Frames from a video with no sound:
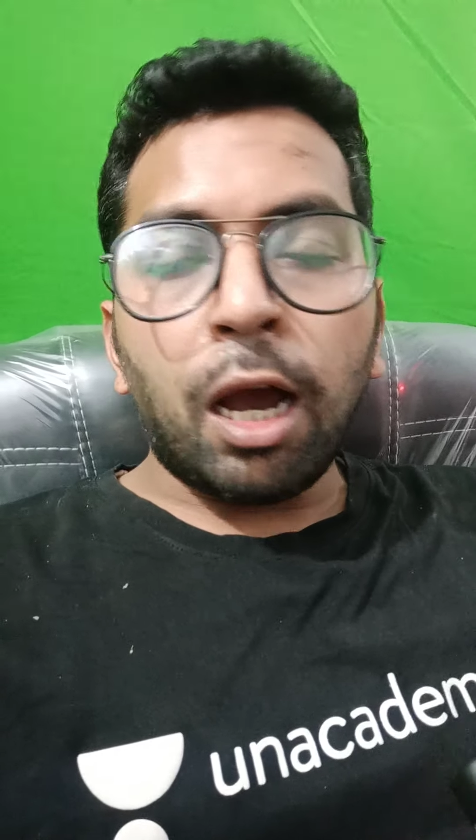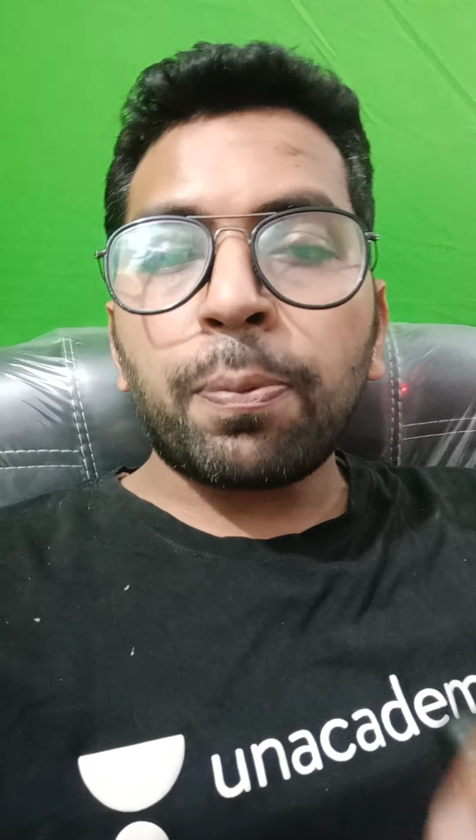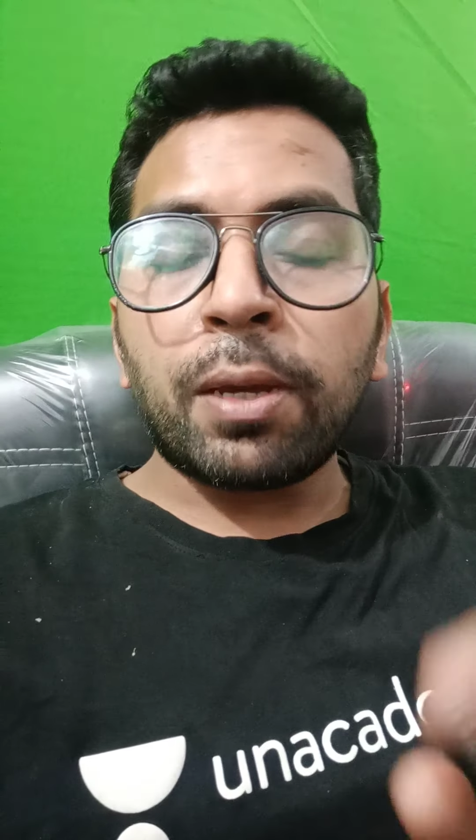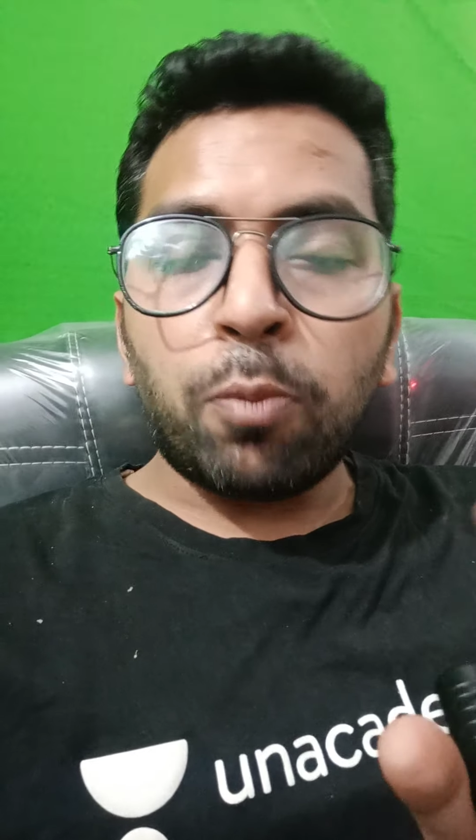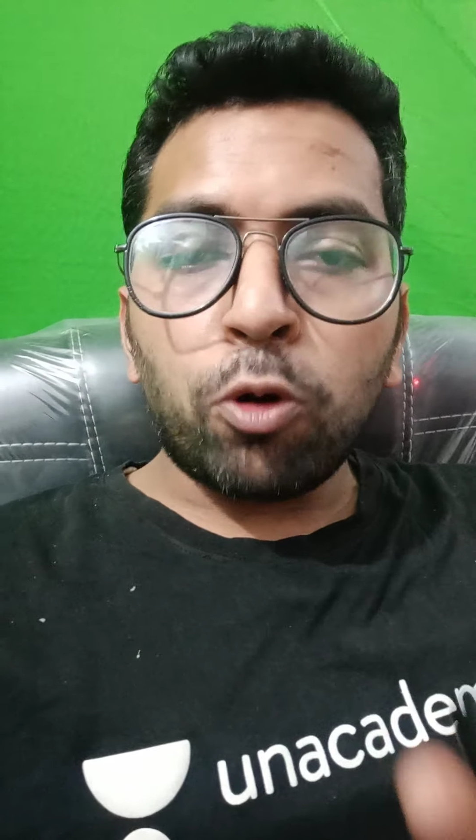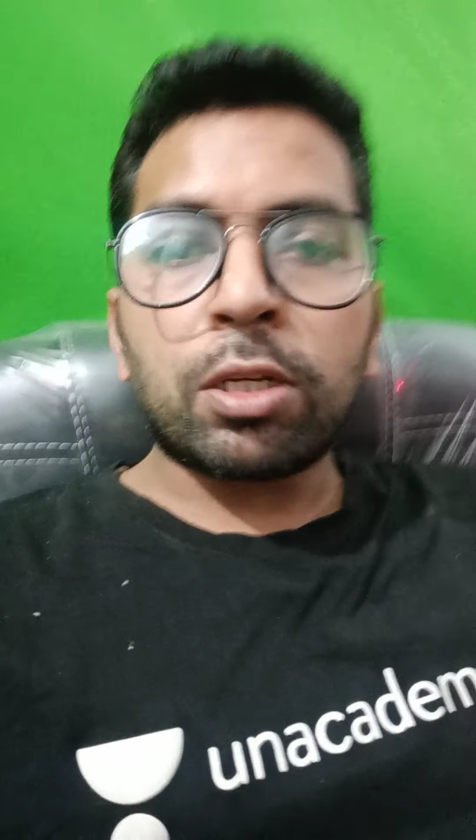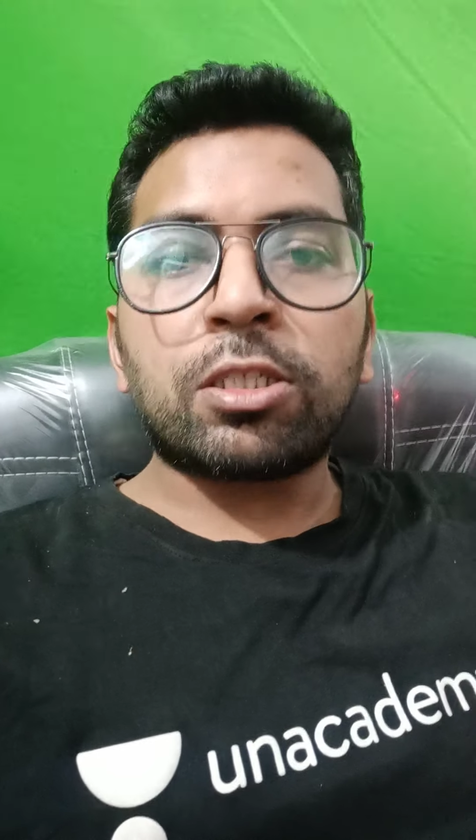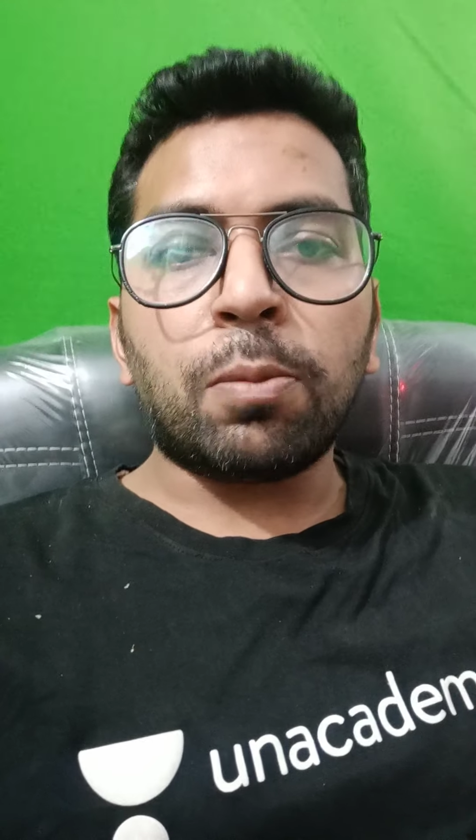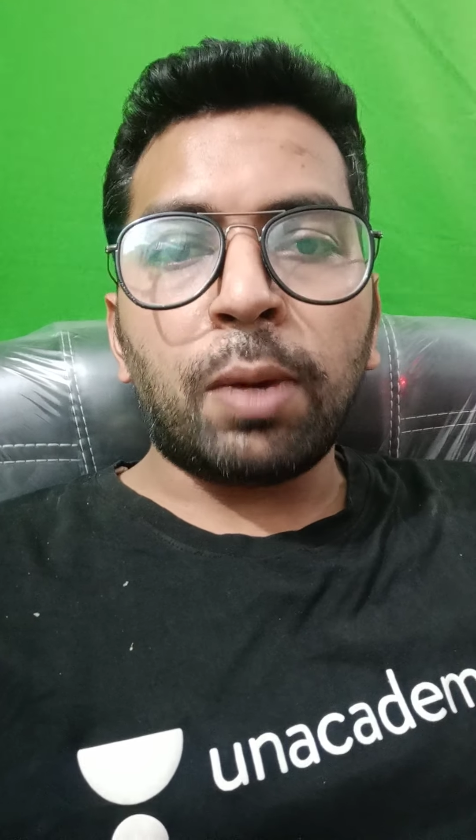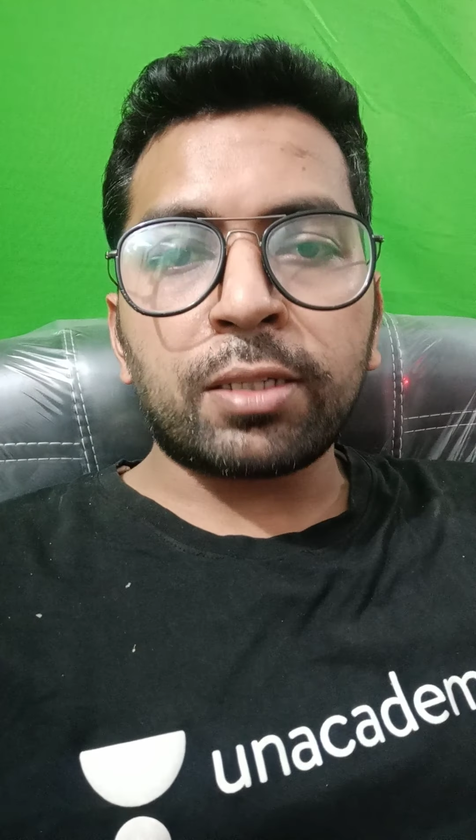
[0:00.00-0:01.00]
आपके बहुत
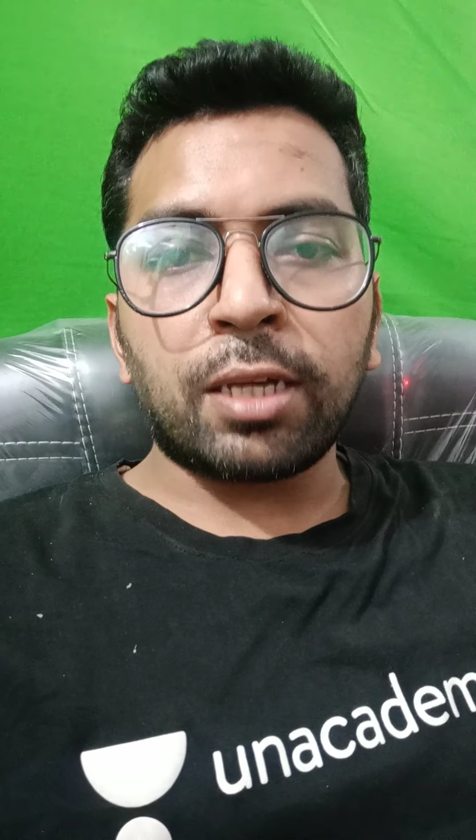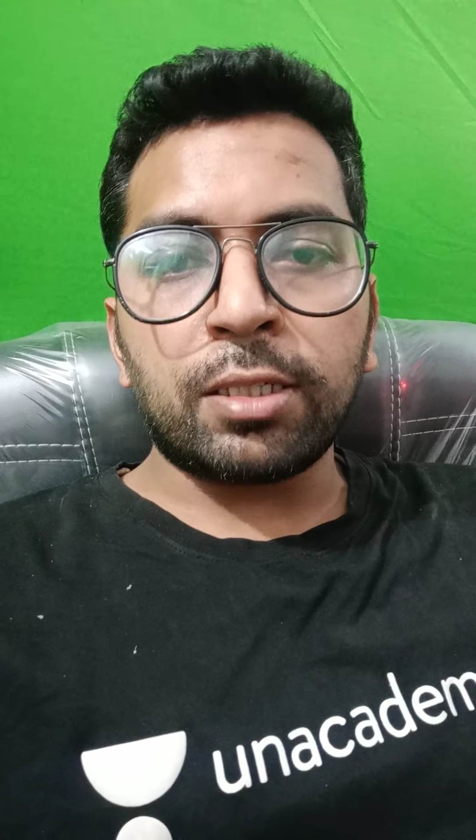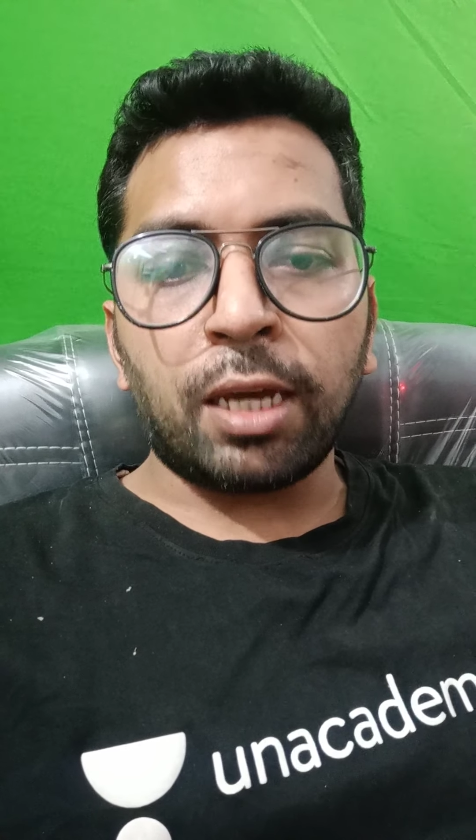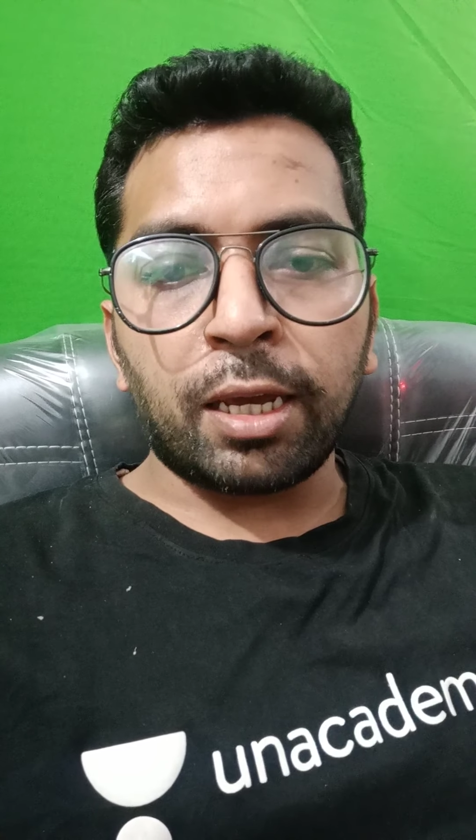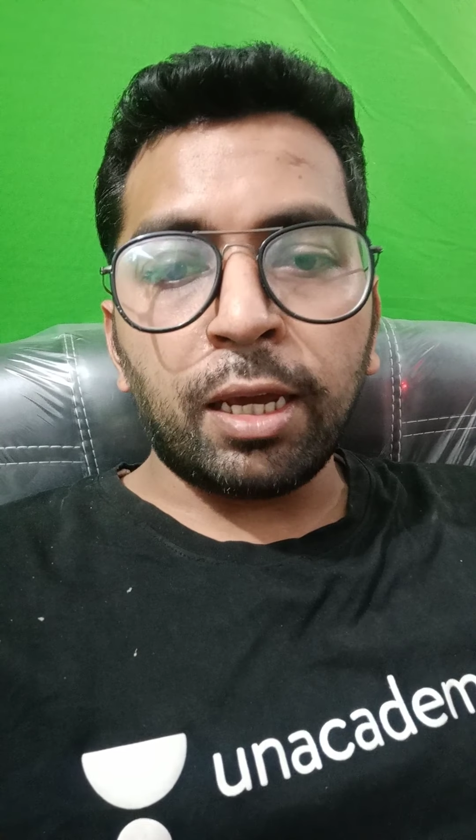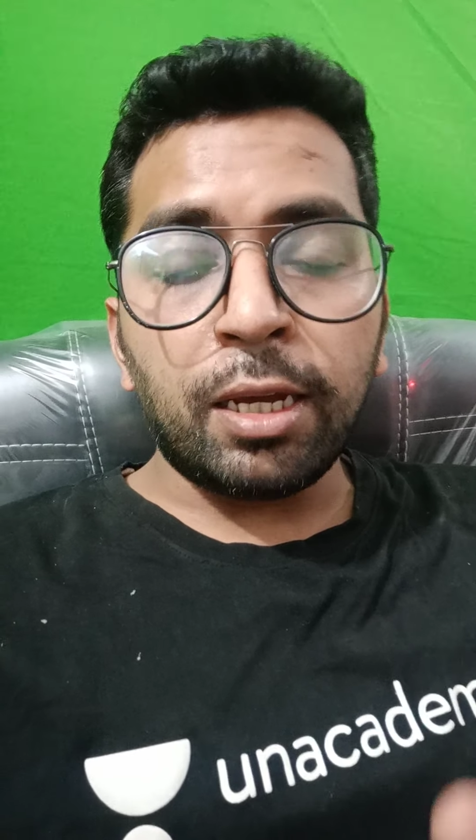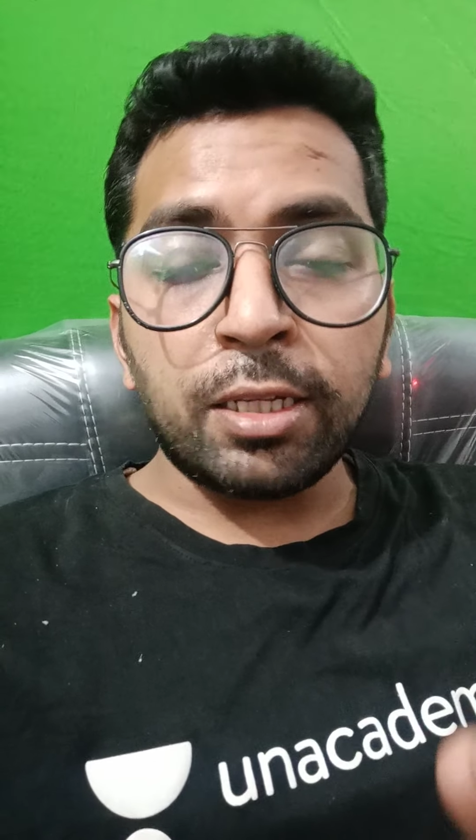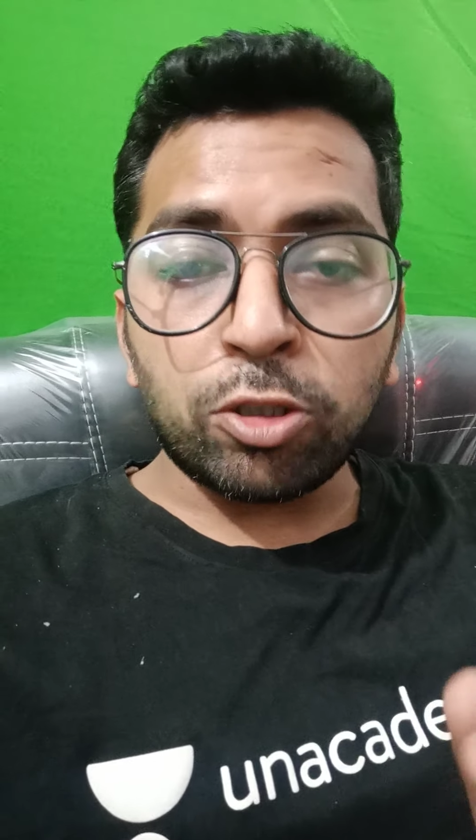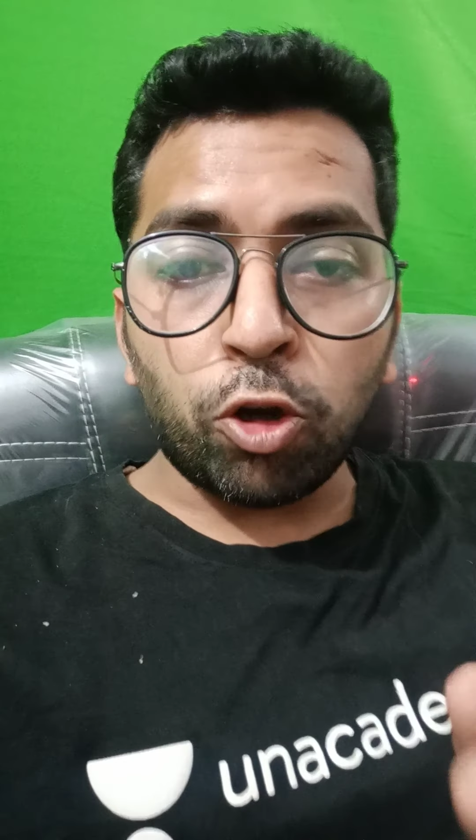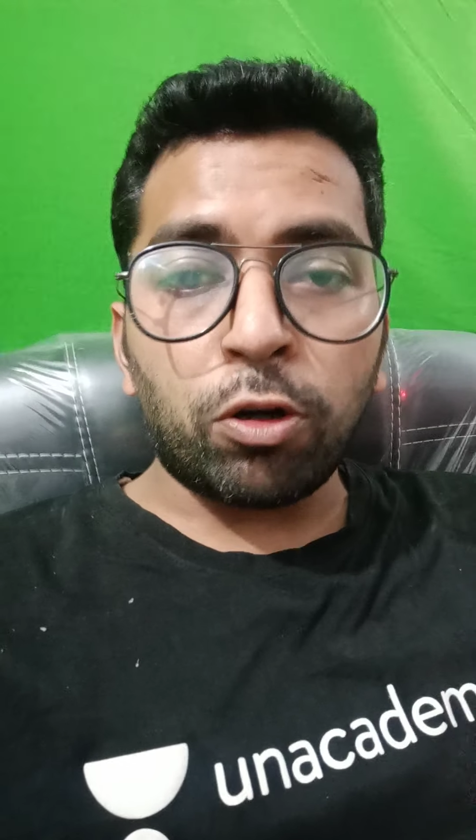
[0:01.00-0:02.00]
अच्छे मार्क्स आ जाएंगे
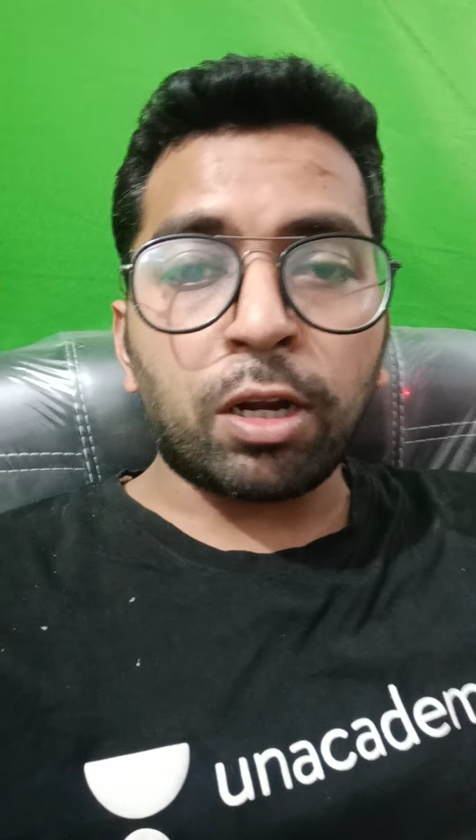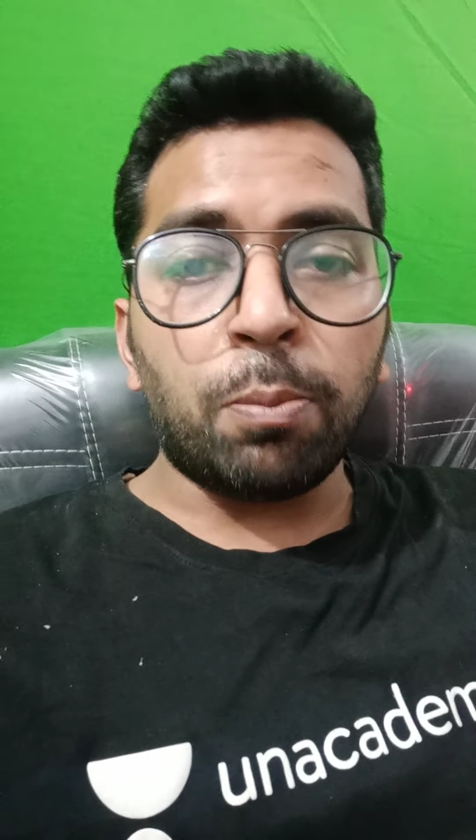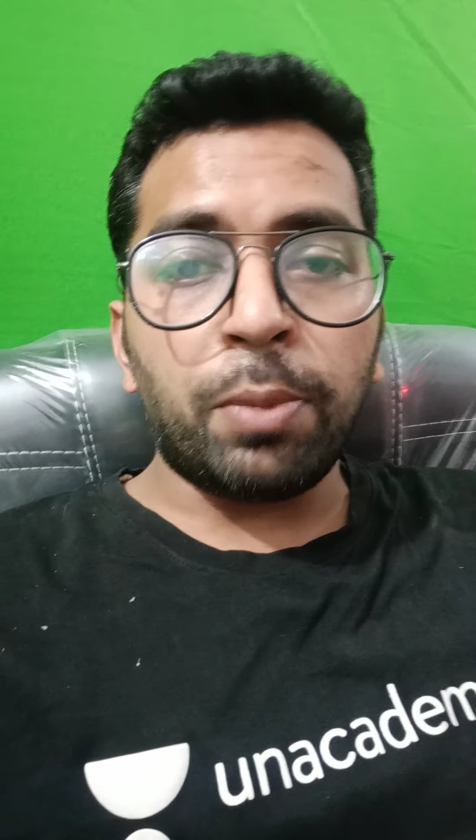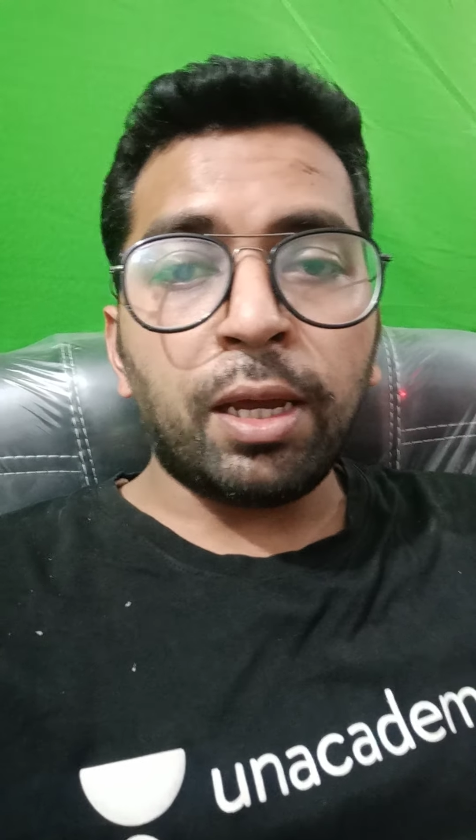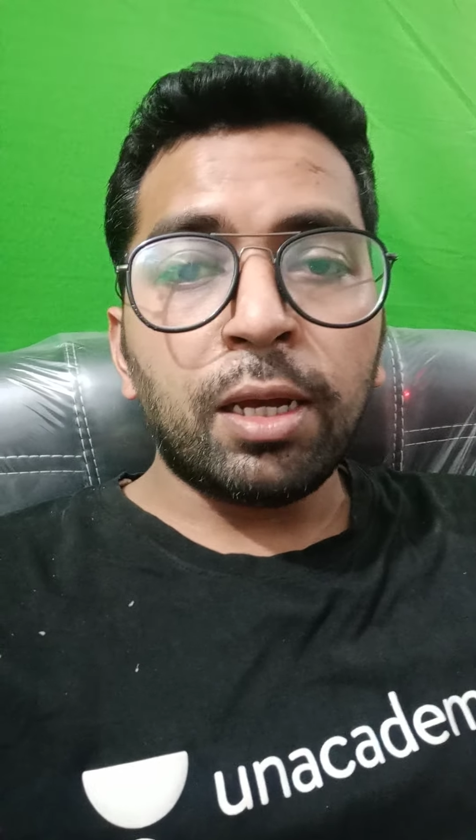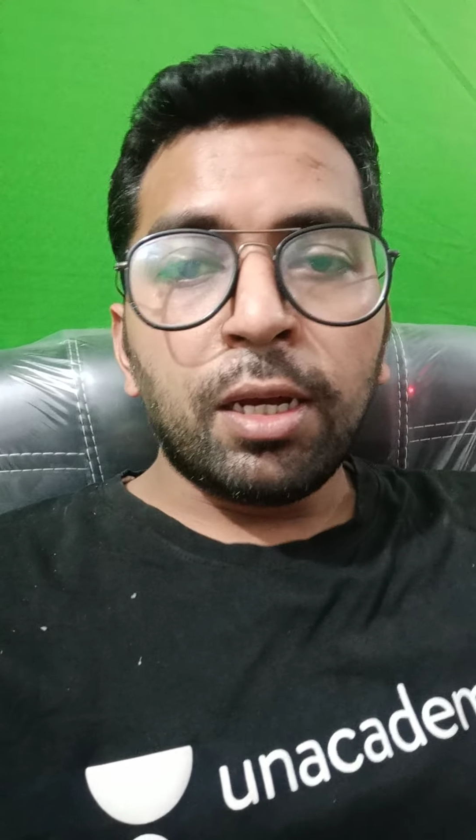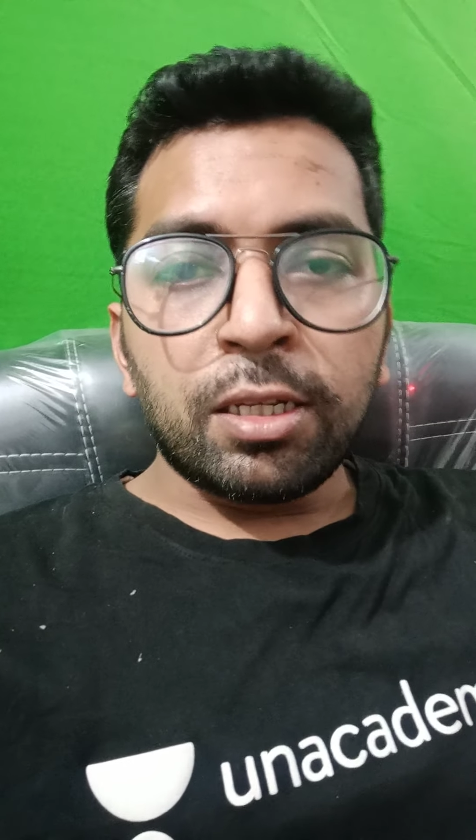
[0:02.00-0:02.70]
इस शॉर्ट टर्म में